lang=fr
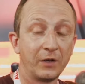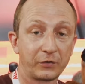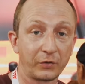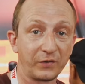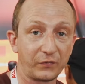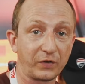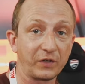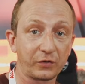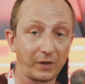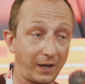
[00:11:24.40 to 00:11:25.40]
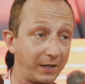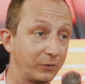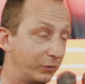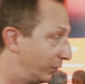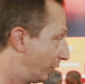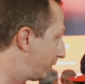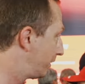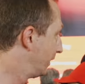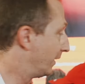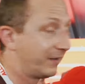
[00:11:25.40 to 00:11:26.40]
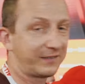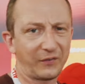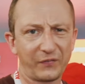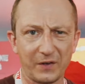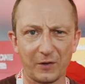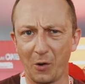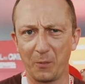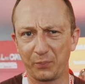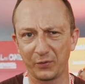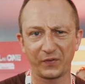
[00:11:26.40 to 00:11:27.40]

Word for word: sont diffusés sur la Rai Uno. Ça fait euh, plus